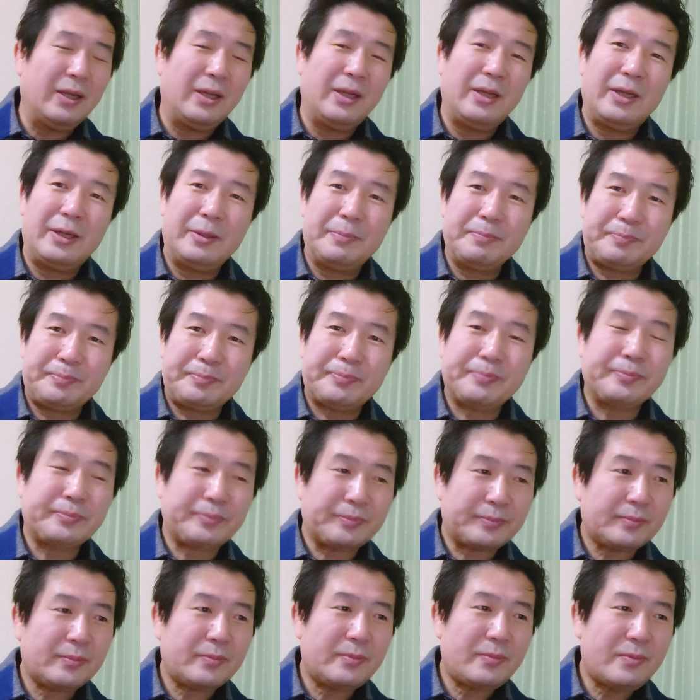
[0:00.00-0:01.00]

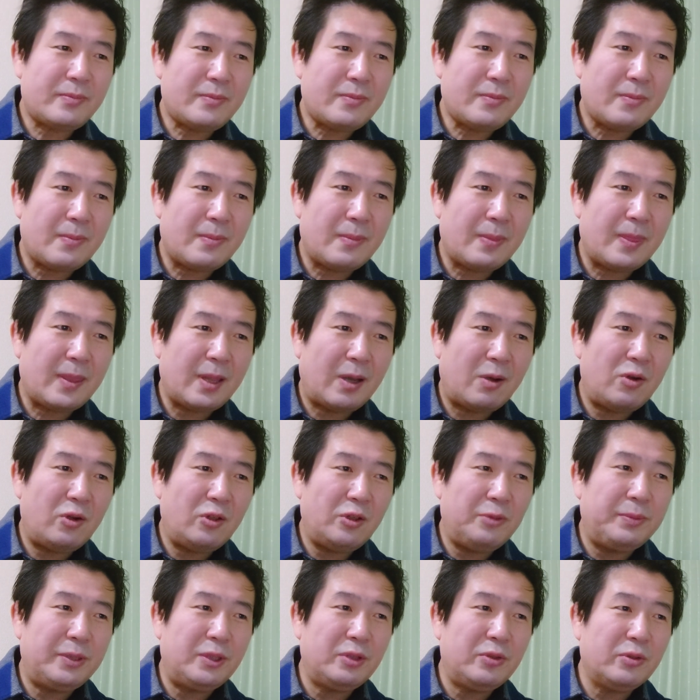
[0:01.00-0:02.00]
えー、
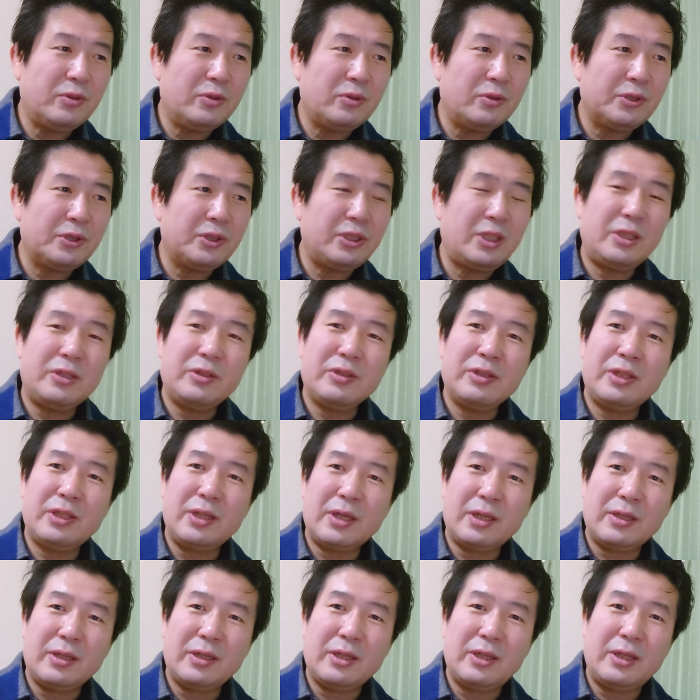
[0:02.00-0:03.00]
恋人として
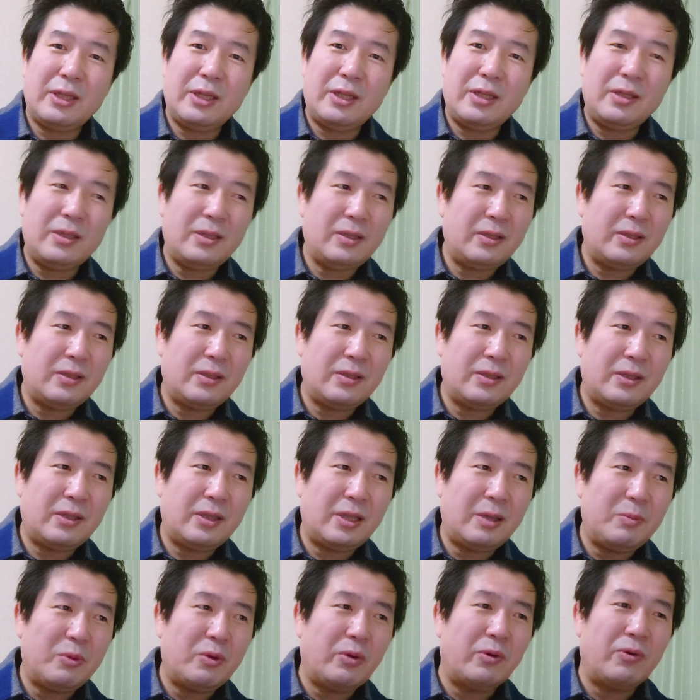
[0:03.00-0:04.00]
付き合っ
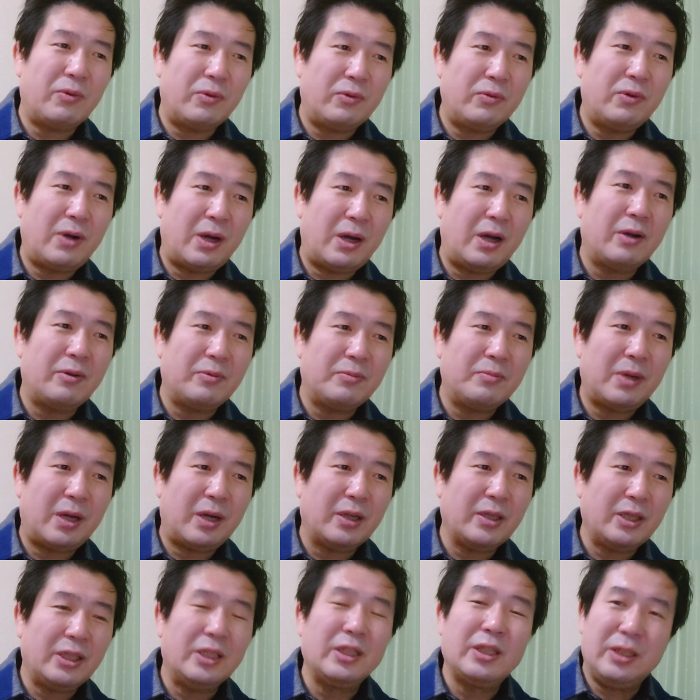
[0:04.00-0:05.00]
てもは、
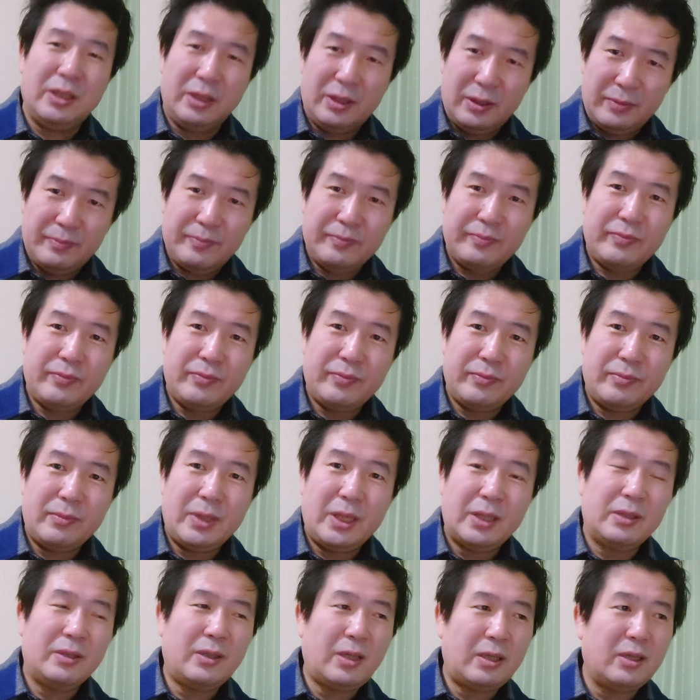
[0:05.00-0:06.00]
まあいい。
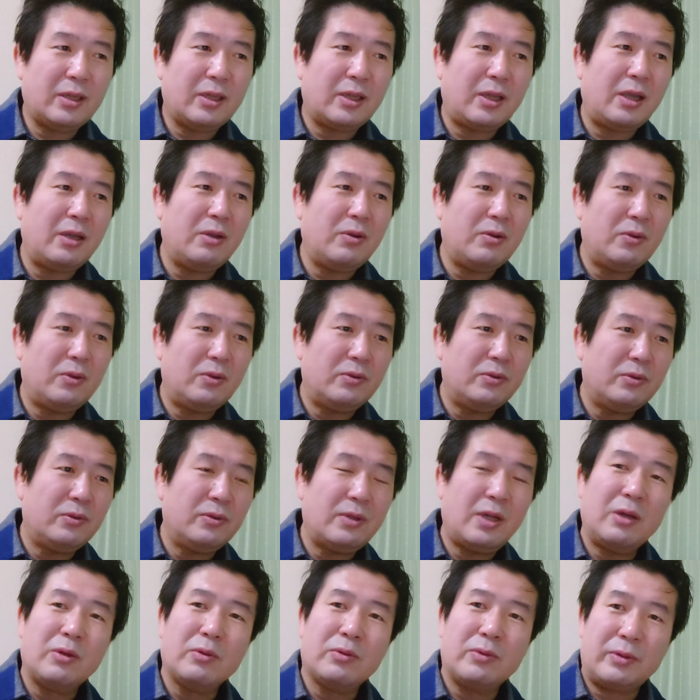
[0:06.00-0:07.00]
まあ、ただ結婚
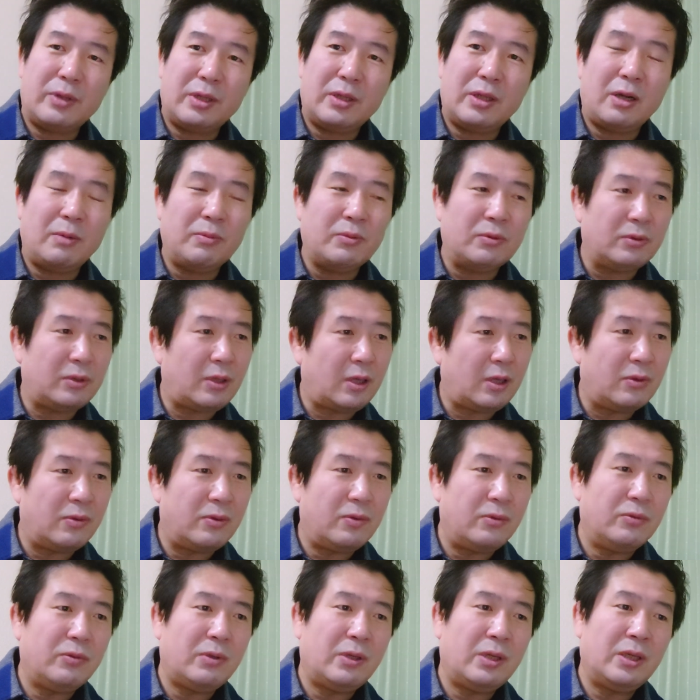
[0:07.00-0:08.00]
となるとね、多分
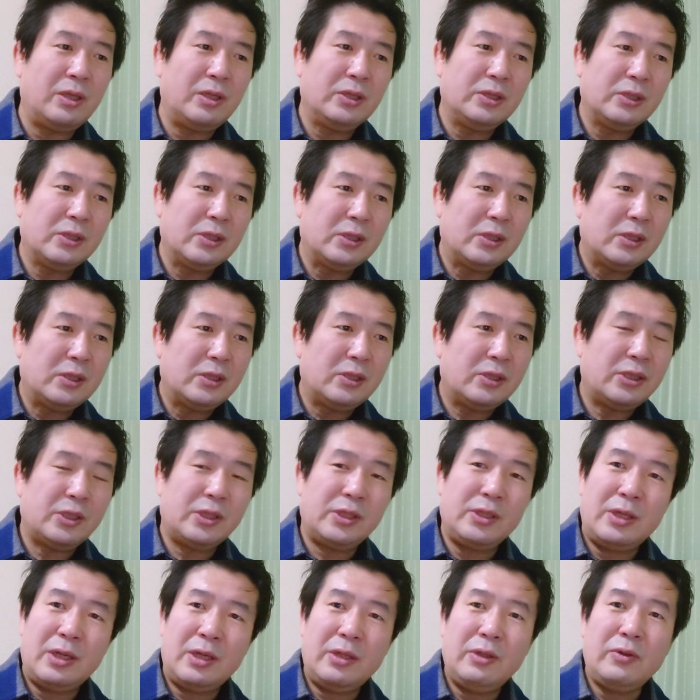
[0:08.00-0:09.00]
結婚は
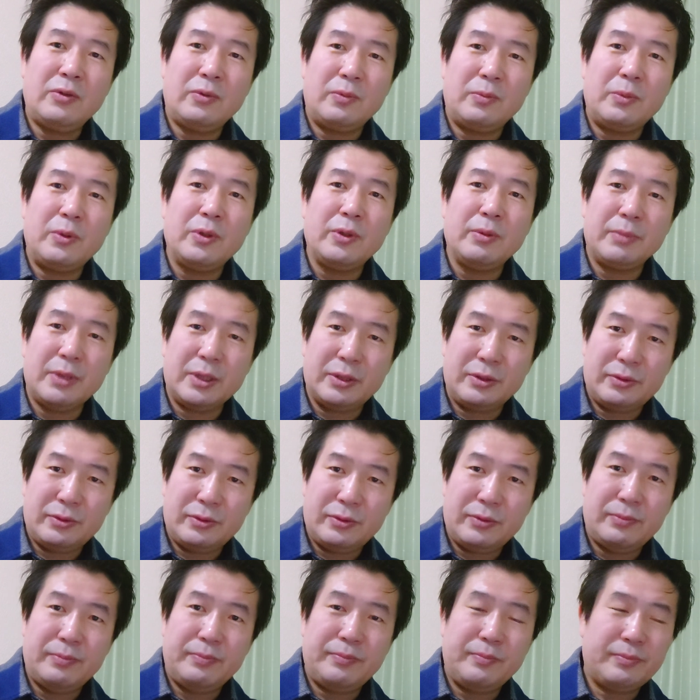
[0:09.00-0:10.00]
しないと思いま
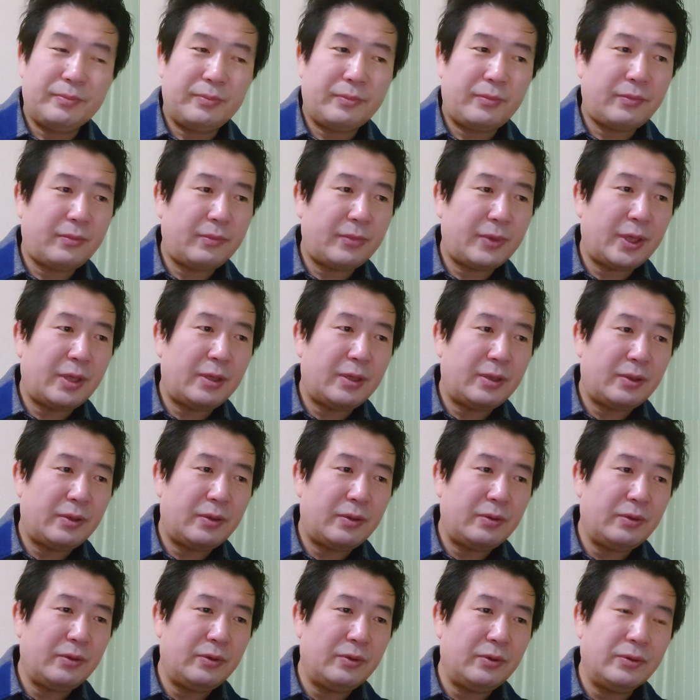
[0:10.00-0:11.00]
す。
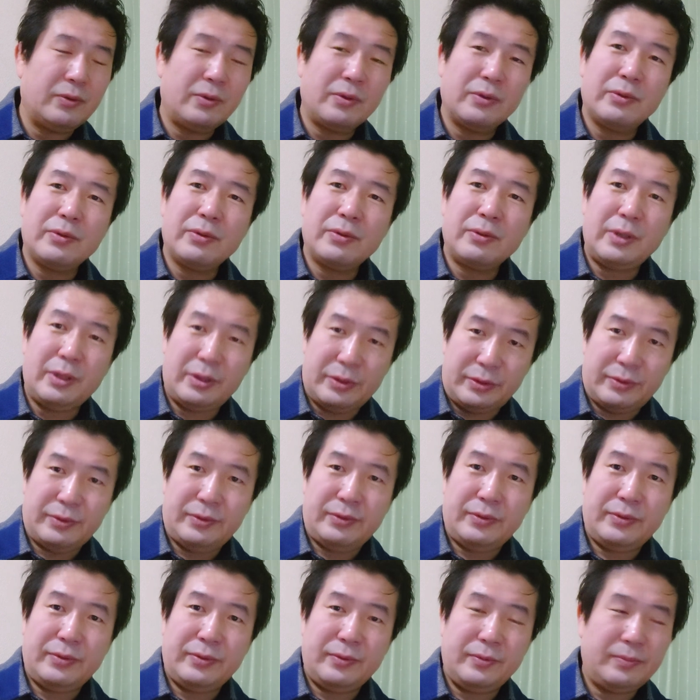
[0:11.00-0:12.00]
ということで
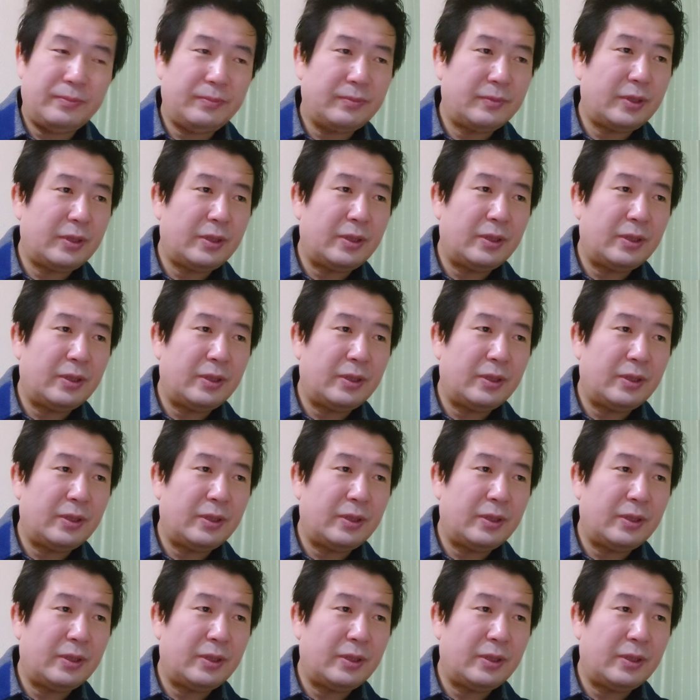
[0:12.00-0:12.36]
す。